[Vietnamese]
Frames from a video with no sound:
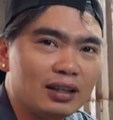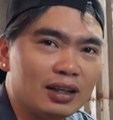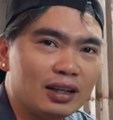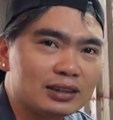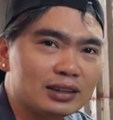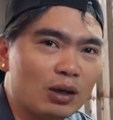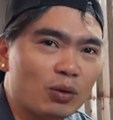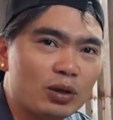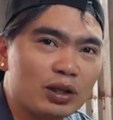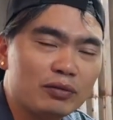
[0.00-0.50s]
à,
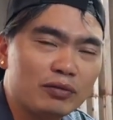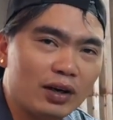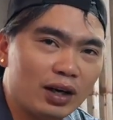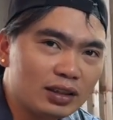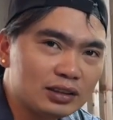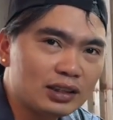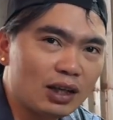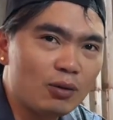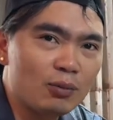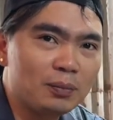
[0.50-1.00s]
sau khi
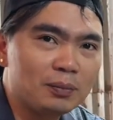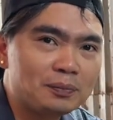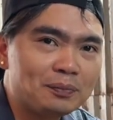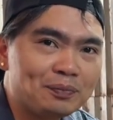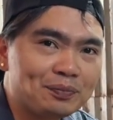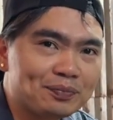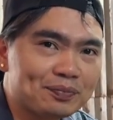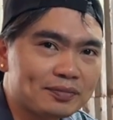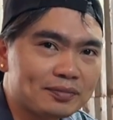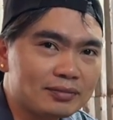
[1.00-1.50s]
vỡ xong
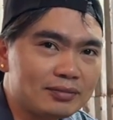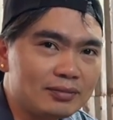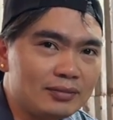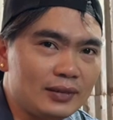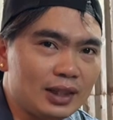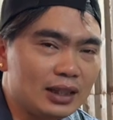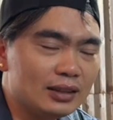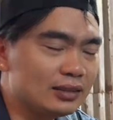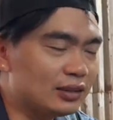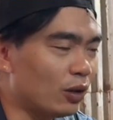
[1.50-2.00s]

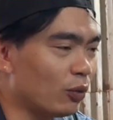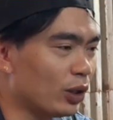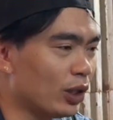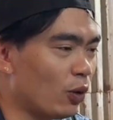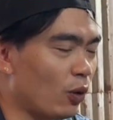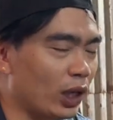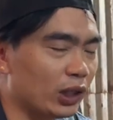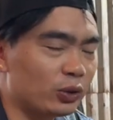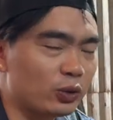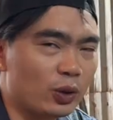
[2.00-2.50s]
sau khi
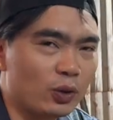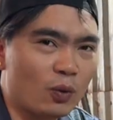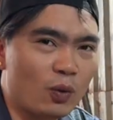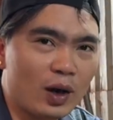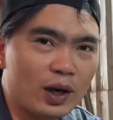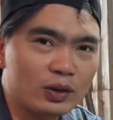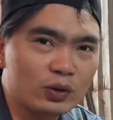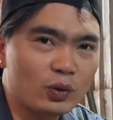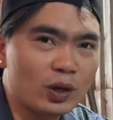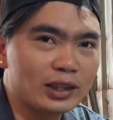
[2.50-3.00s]
hoàn thiện
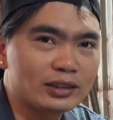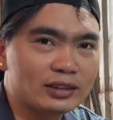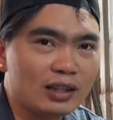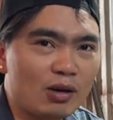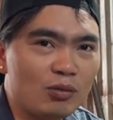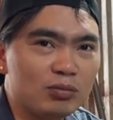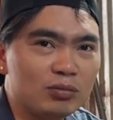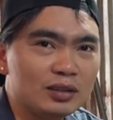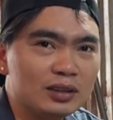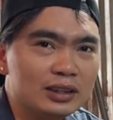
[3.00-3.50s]
hoàn toàn
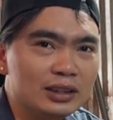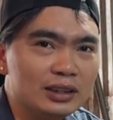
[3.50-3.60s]
xong